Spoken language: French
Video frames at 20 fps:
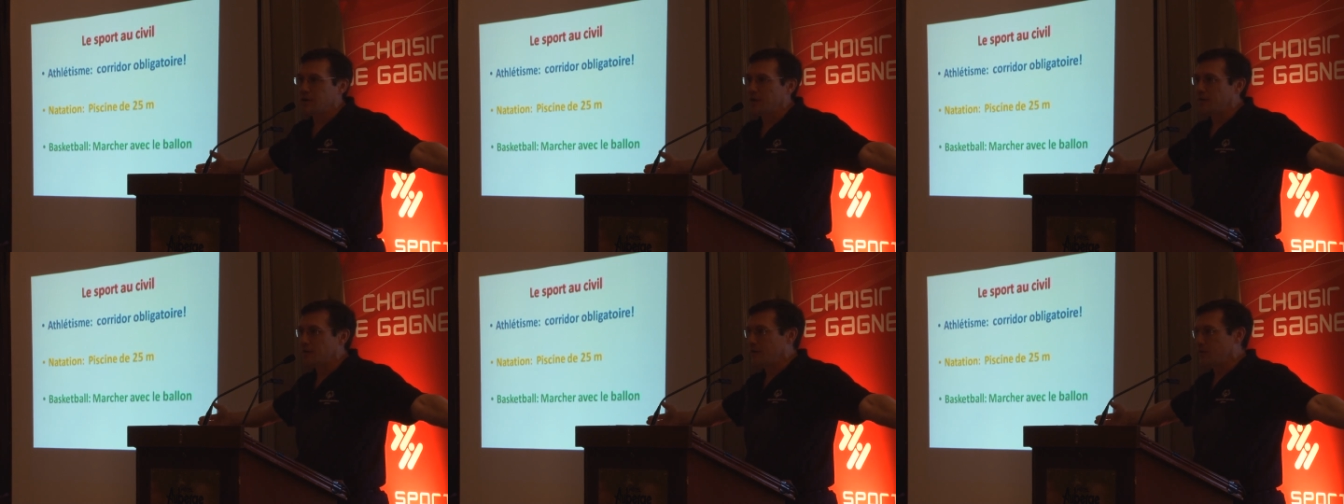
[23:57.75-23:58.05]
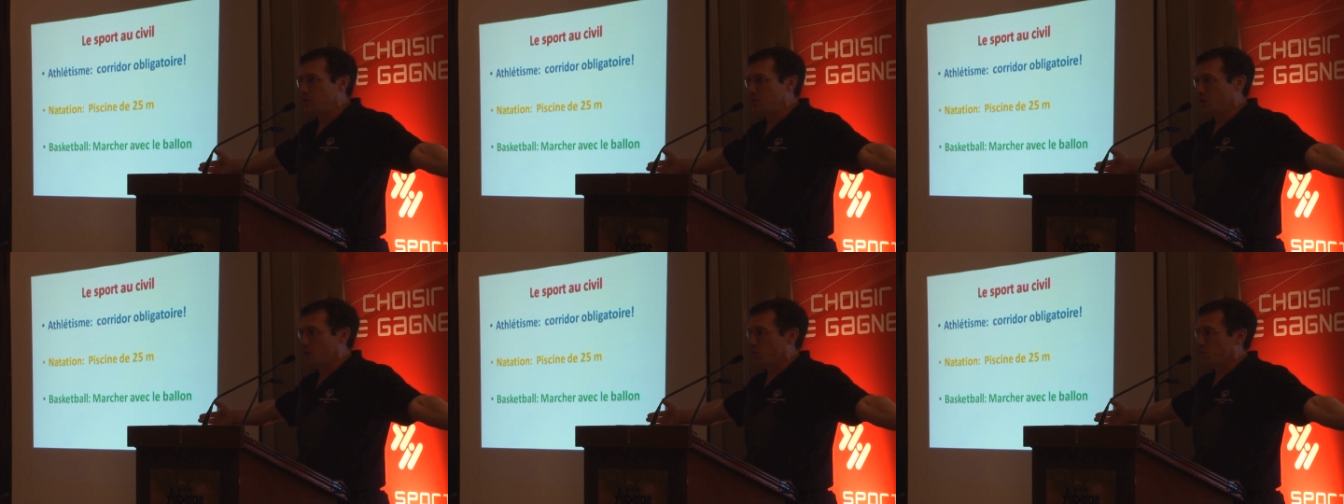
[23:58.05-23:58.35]
il était
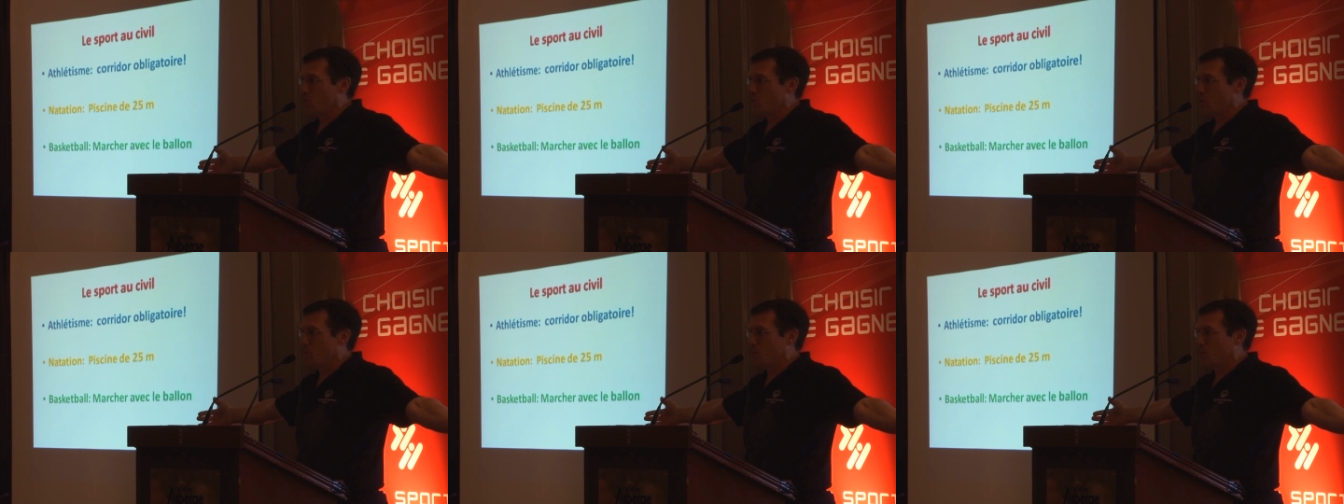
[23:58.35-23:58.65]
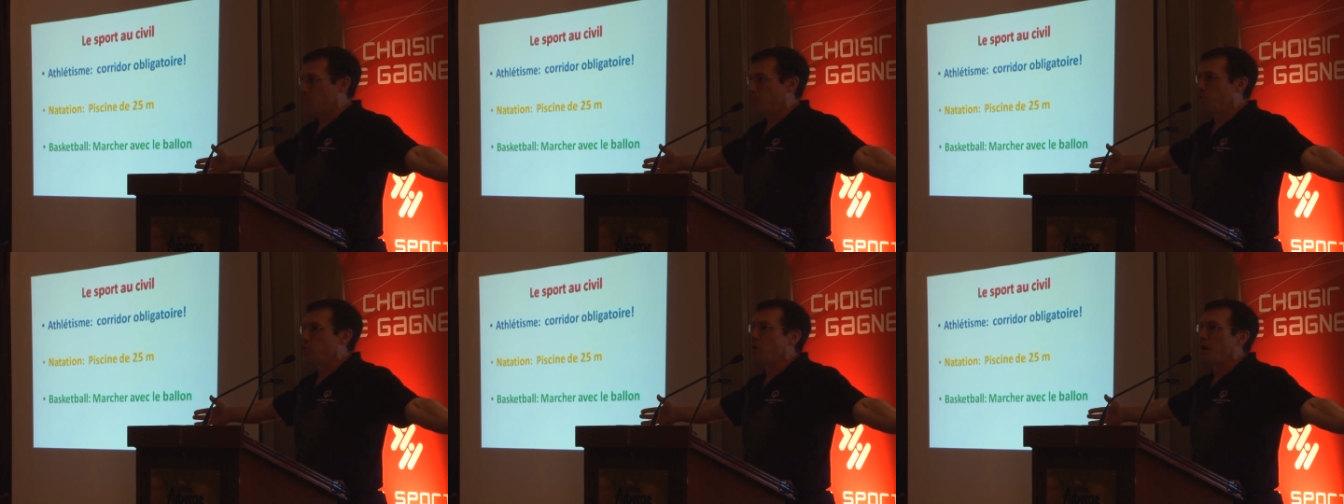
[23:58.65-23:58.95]
deux à trois
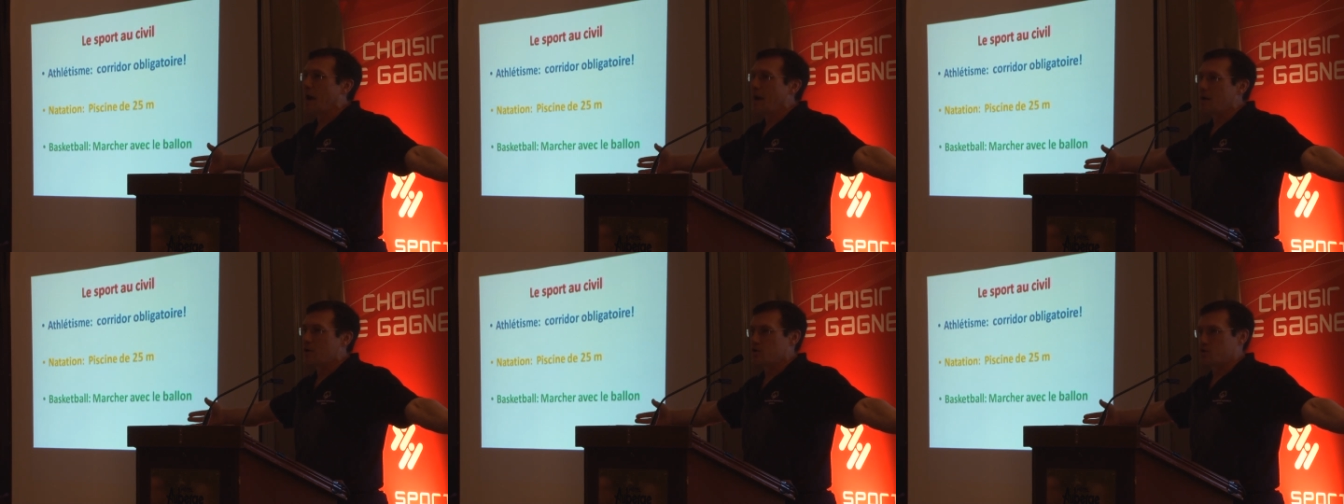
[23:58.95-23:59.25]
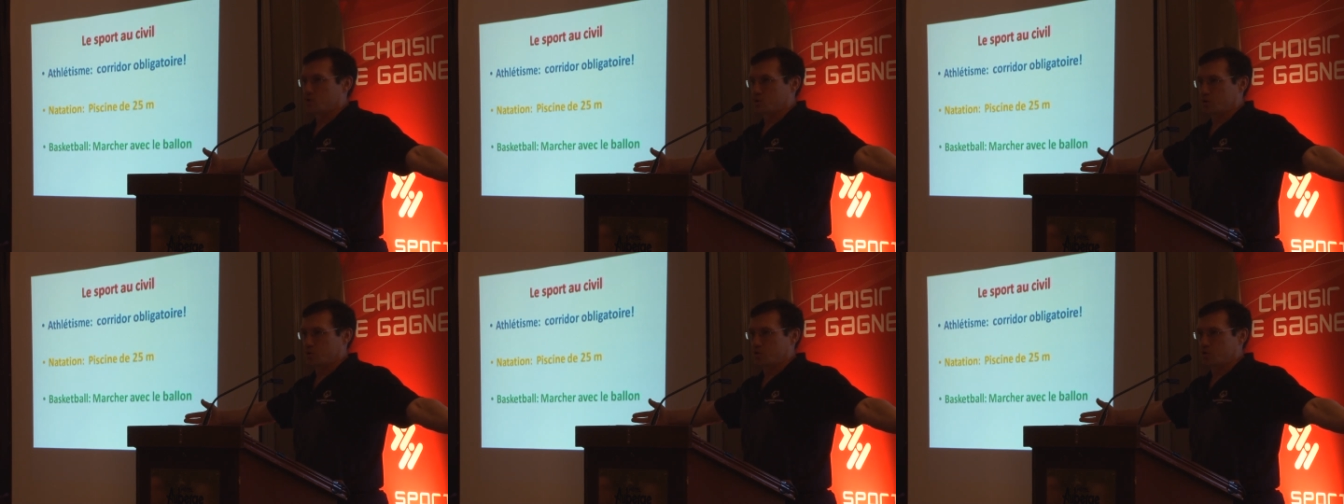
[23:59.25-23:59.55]
fois plus
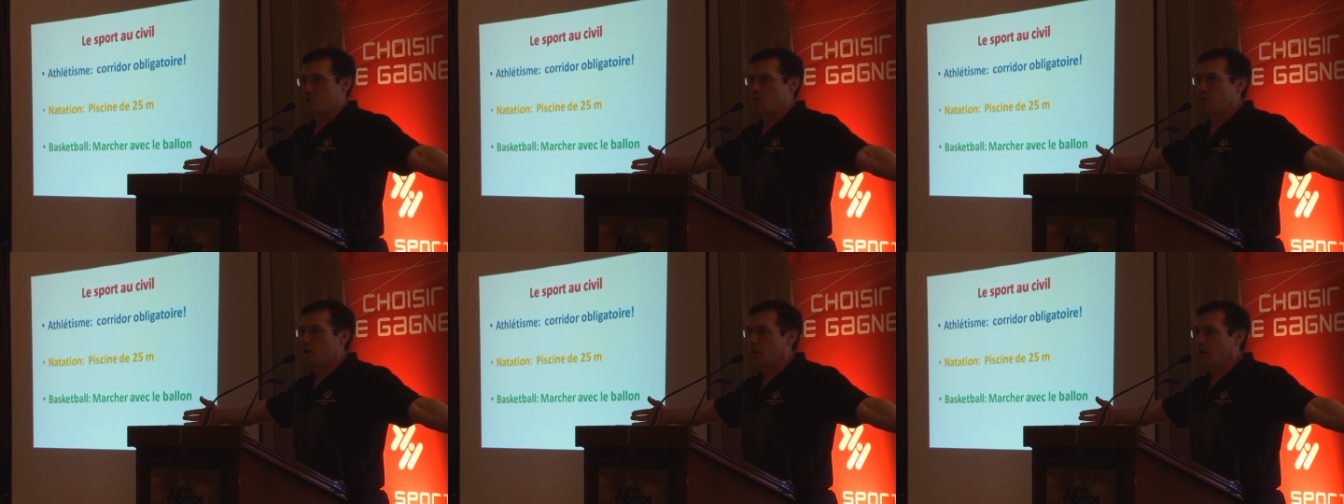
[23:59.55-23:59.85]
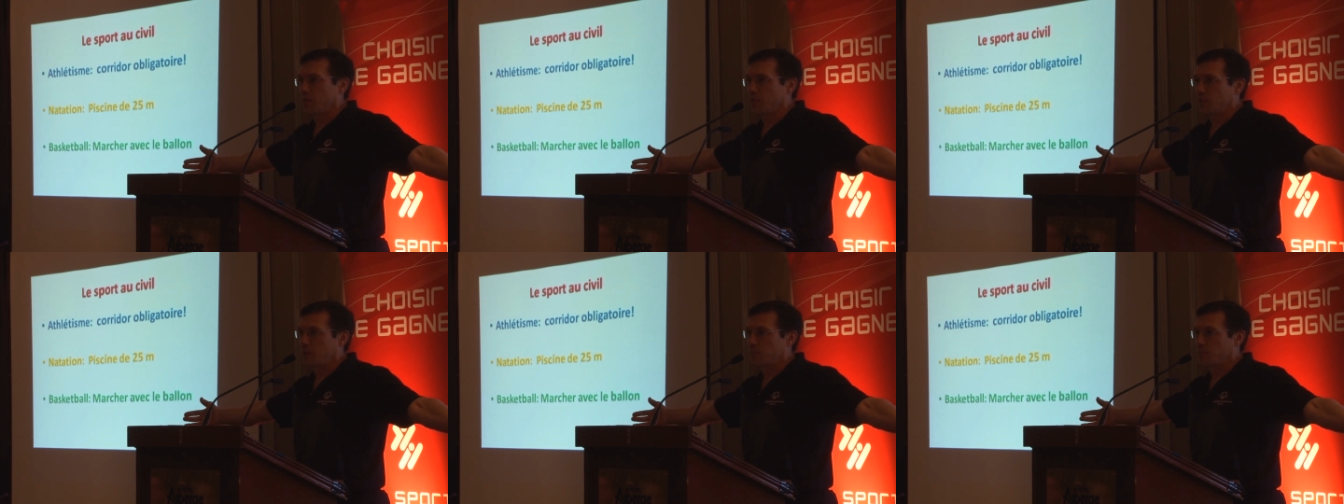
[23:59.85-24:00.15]
large que ce qu'on
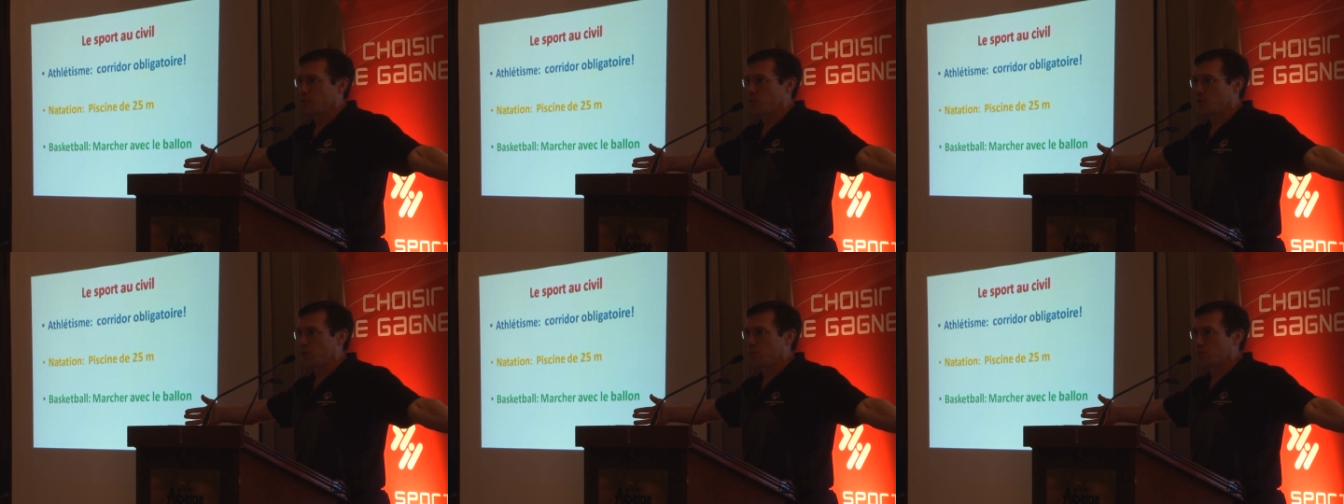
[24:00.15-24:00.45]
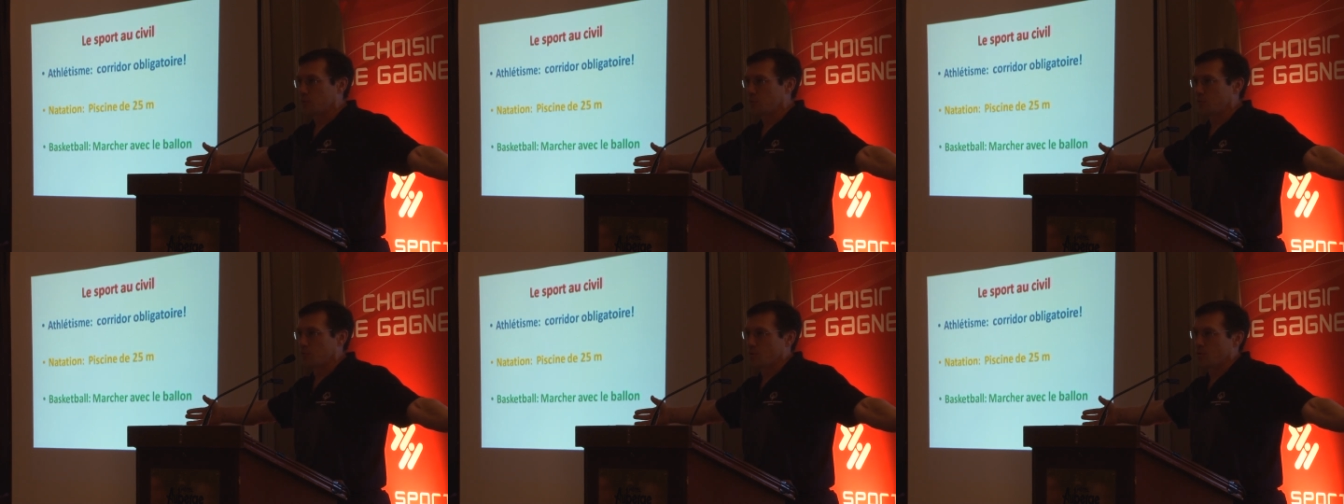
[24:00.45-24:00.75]
aurait fait pour une
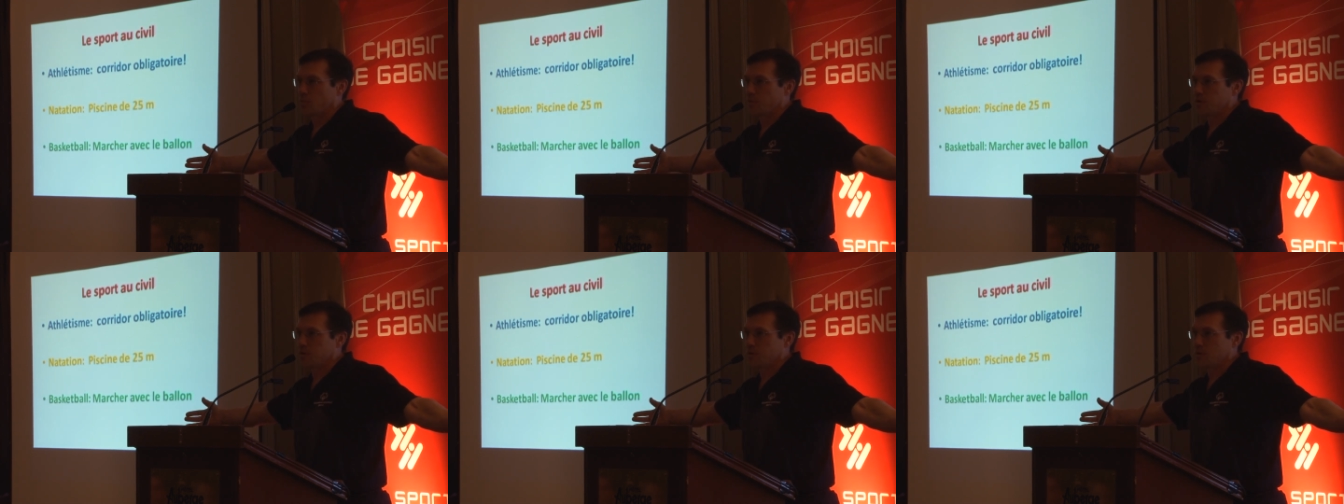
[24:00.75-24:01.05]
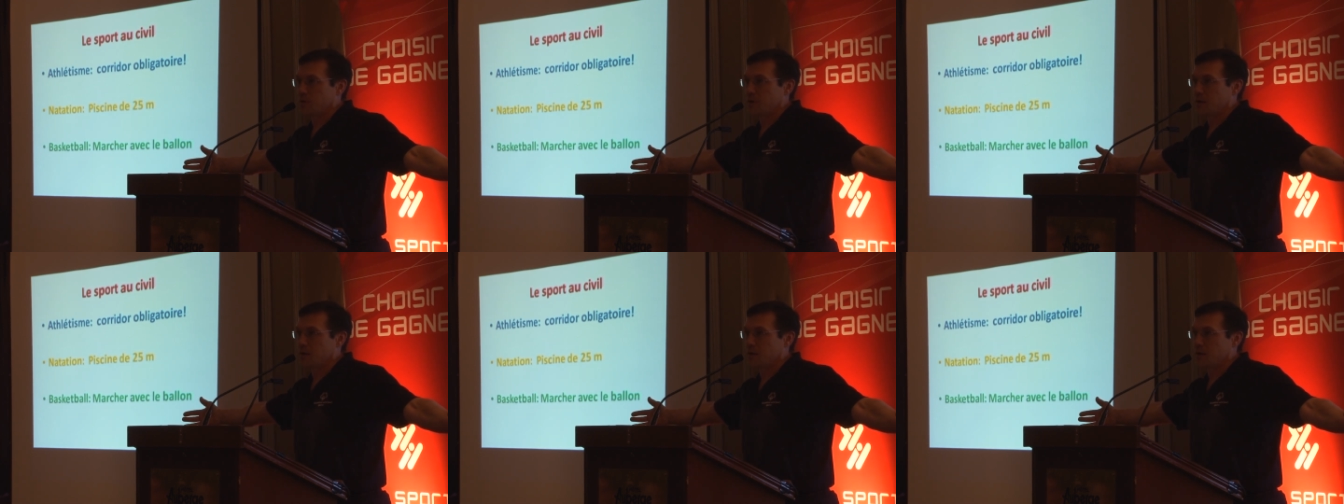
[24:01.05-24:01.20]
compétition